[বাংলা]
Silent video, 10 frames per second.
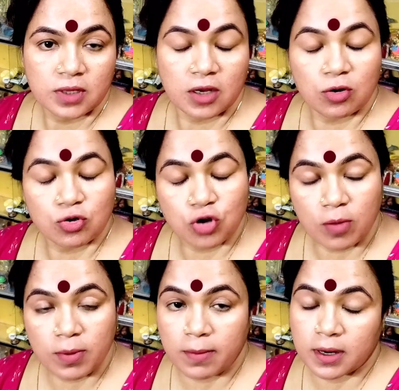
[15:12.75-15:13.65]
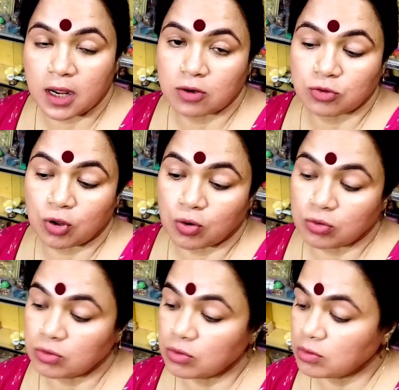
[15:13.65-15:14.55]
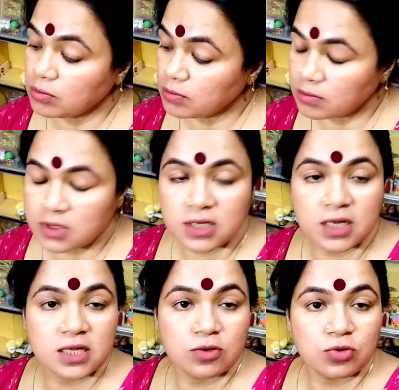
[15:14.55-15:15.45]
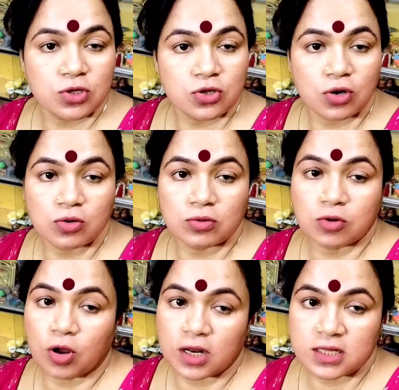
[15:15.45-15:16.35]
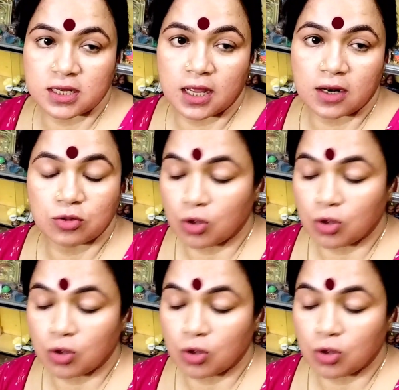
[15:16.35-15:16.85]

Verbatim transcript: এগুলো সব আবার কারণ তখনও সেজে গুজে যখন কলেজে গেল